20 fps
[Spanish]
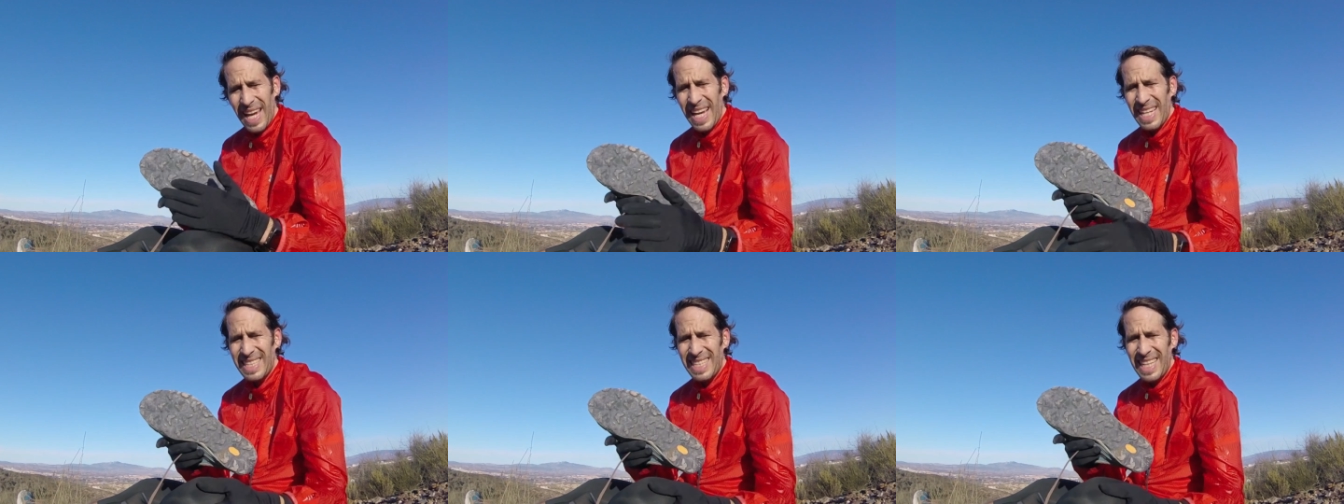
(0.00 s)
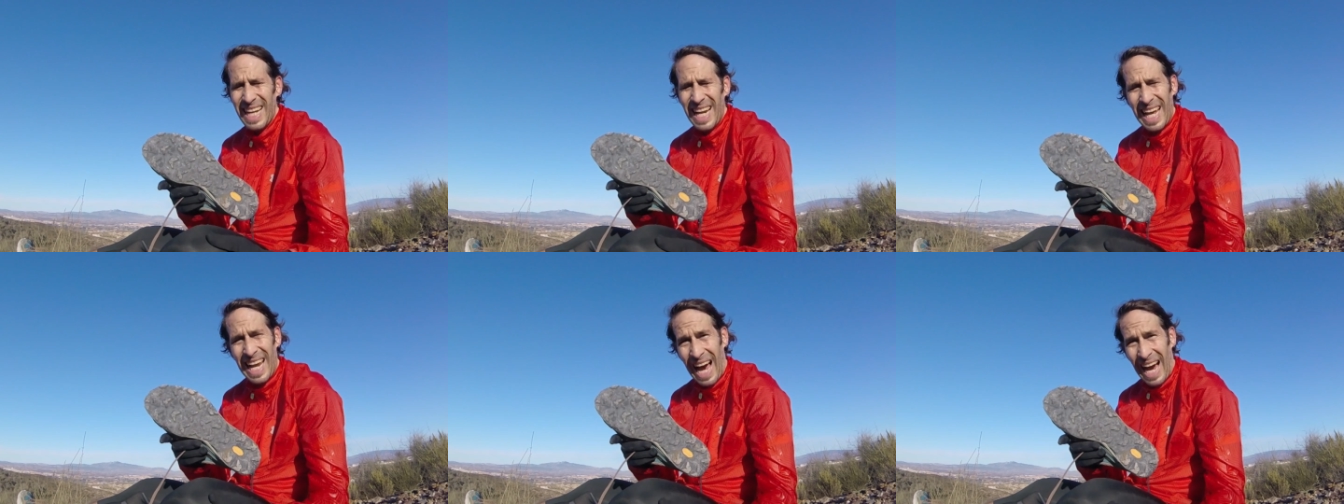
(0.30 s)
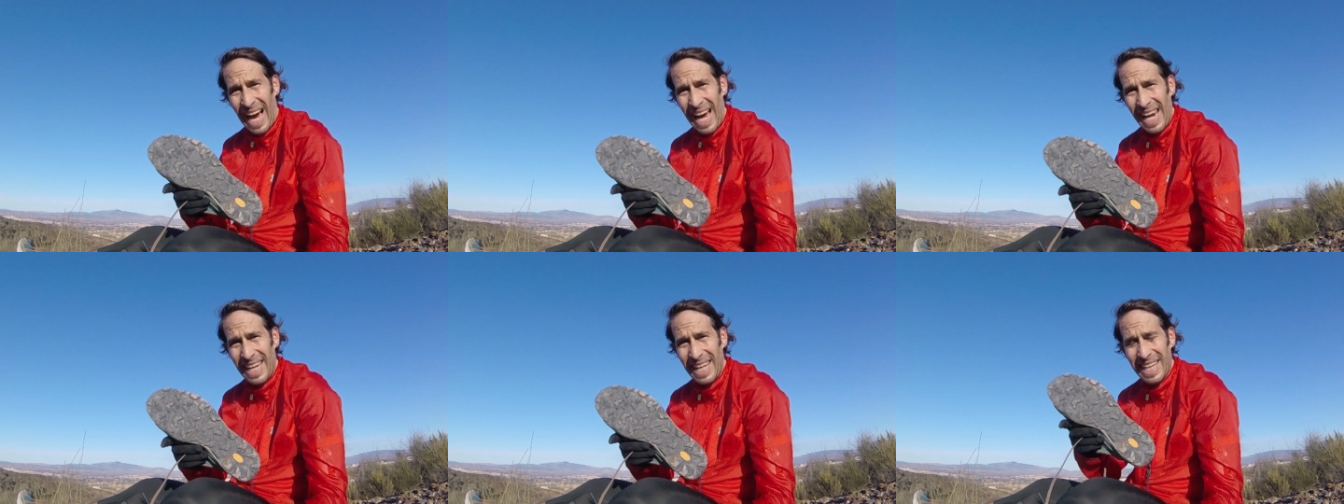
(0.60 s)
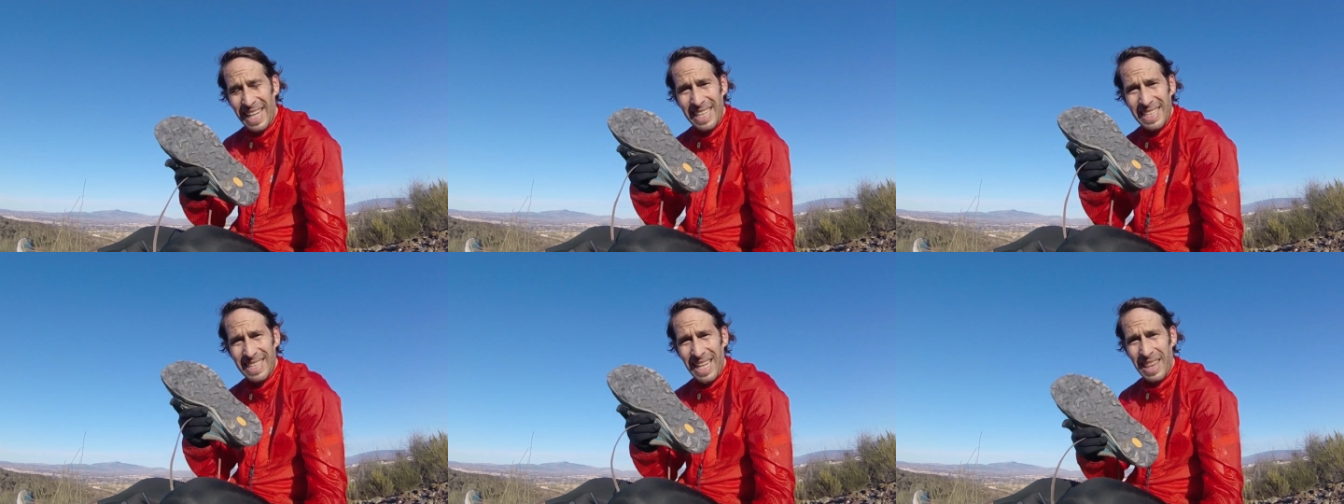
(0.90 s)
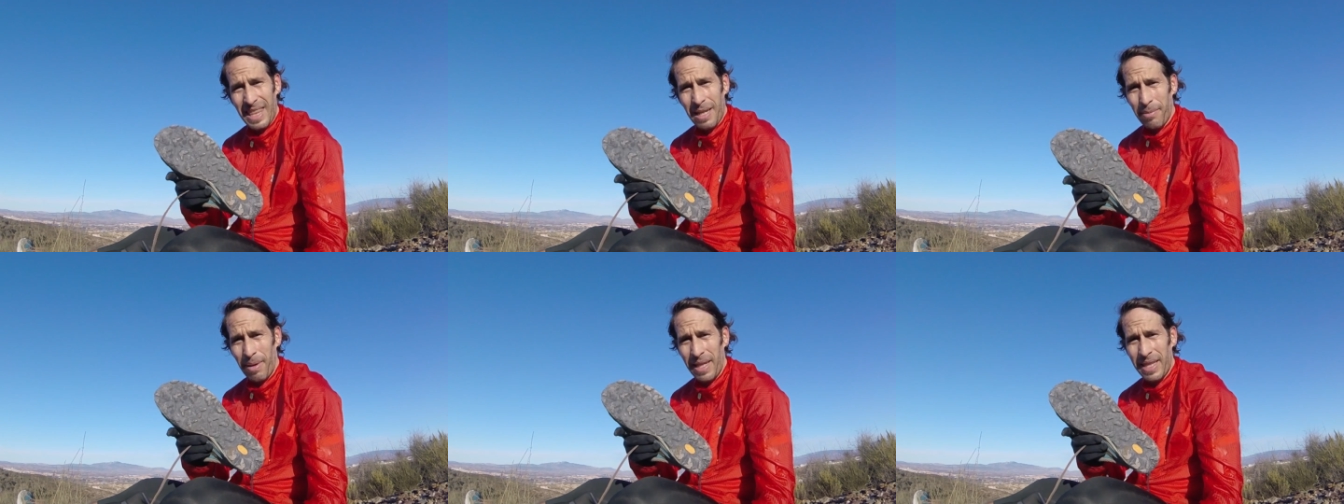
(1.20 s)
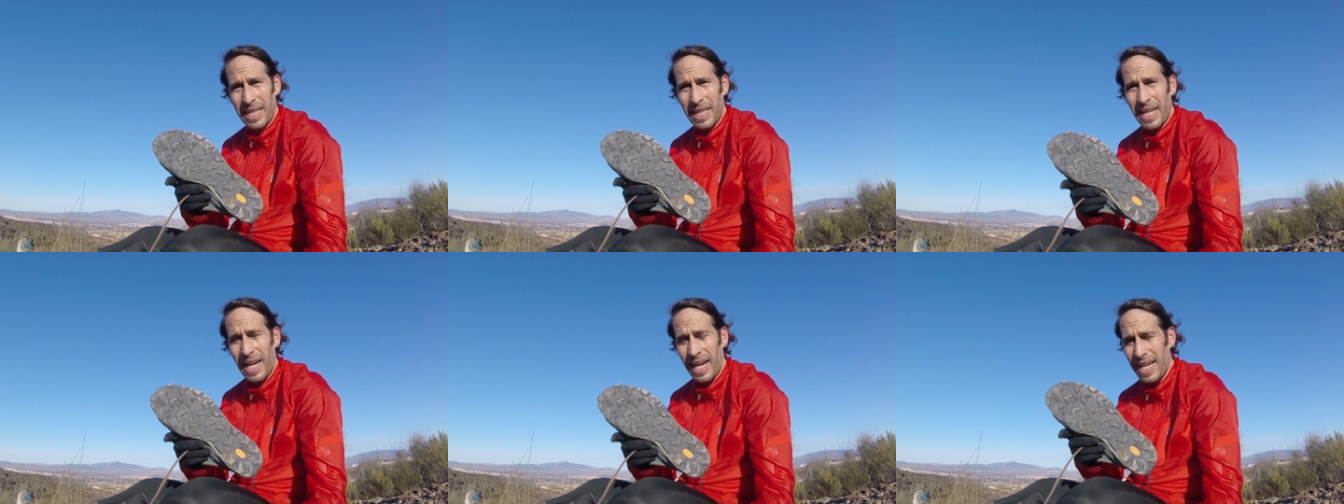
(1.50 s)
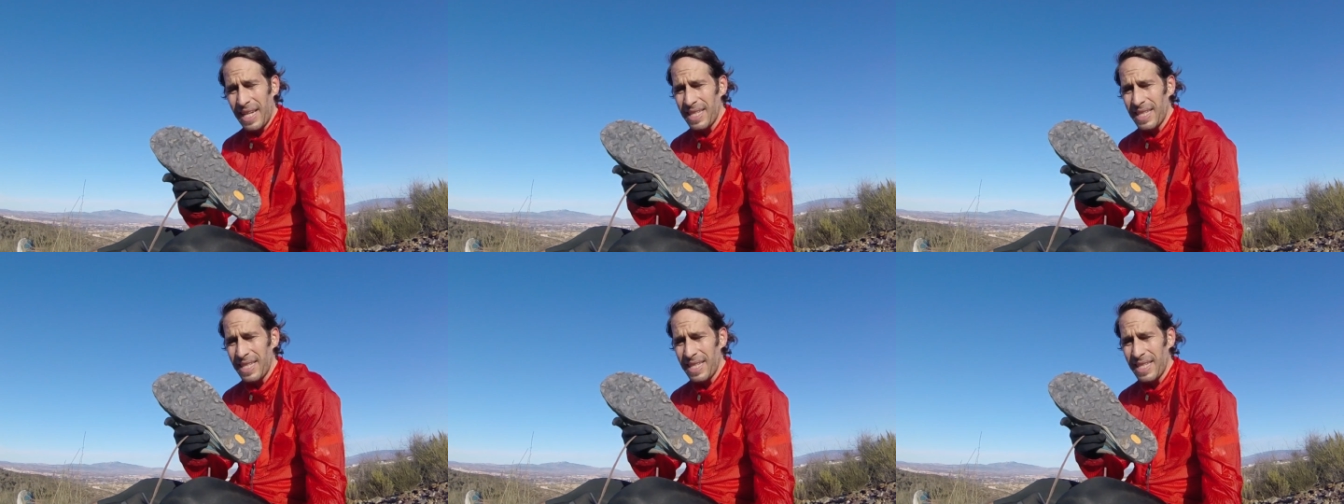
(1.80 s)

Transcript: es el agarre de esta zapatilla.